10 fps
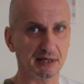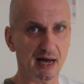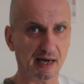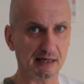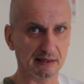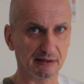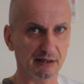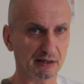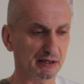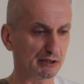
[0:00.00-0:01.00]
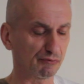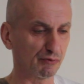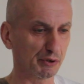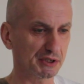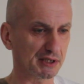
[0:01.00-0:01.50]
Nein, äh, ich
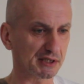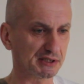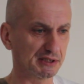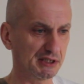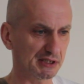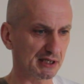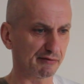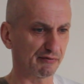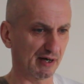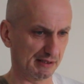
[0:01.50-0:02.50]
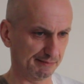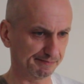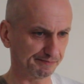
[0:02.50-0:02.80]
fürchte, das ist nicht der Fall.